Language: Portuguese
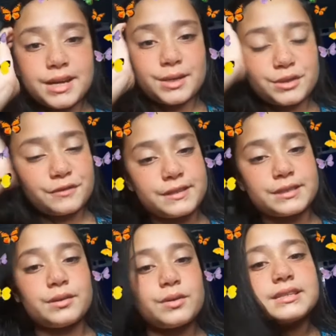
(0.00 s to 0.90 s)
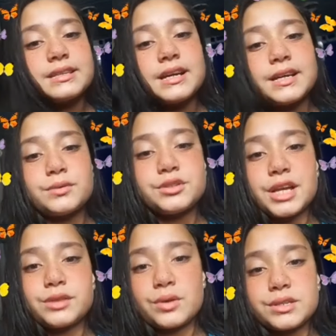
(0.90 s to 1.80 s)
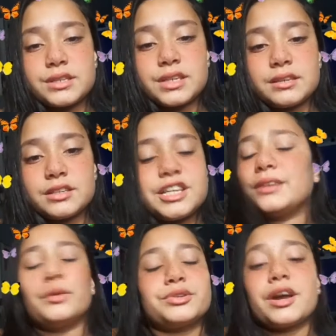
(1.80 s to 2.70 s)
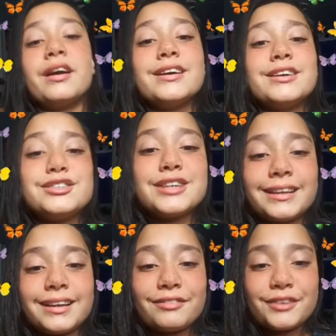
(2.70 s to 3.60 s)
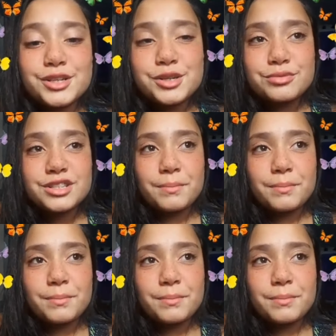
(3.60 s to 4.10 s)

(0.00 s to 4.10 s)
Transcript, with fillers: anos. Eu fiz 12 anos dia 12, dia 12, dia 21 de